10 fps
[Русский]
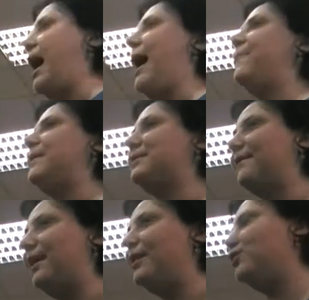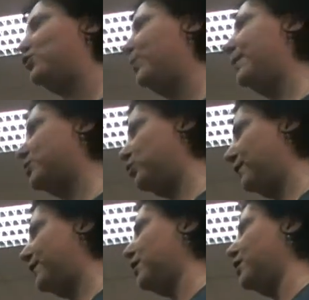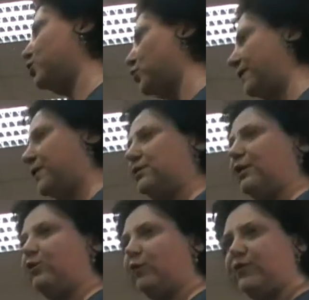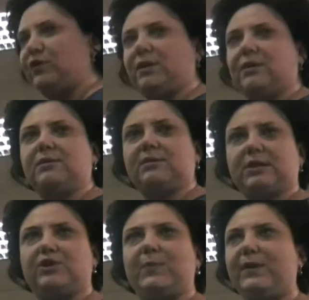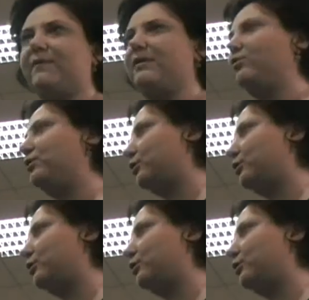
А представляете, что происходит в Кигичевке, Сахновщине, Зачепиловке, но это